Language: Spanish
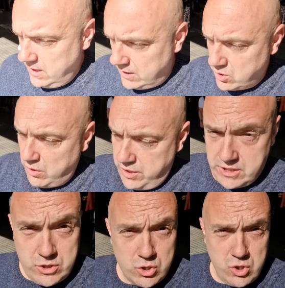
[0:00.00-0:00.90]

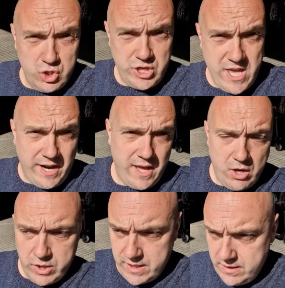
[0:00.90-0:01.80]
Entonces esto os lo enseñaré
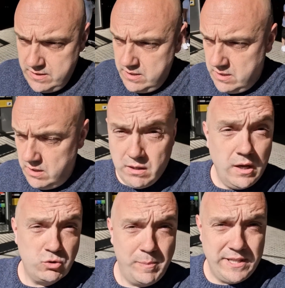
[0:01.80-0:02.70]
ahora
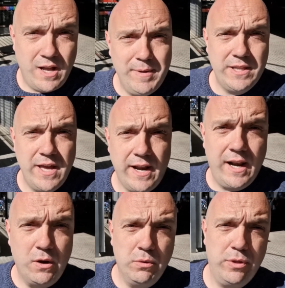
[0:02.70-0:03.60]
y automáticamente haré
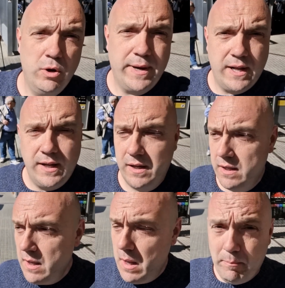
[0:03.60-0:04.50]
el anuncio para,
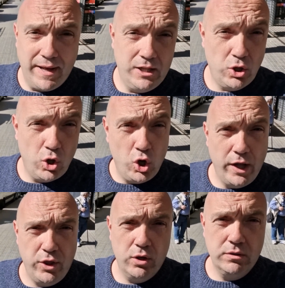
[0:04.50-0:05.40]
para todo
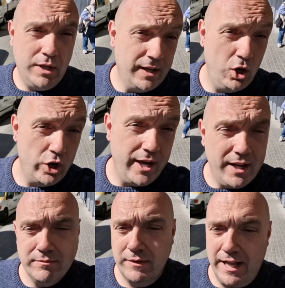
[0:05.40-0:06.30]
colección. El que lo
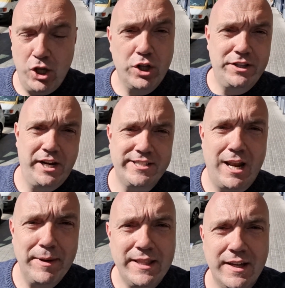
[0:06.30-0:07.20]
quiera, allí lo tendréis a
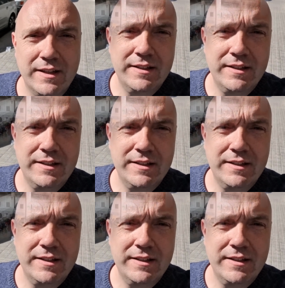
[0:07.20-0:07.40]
la venta.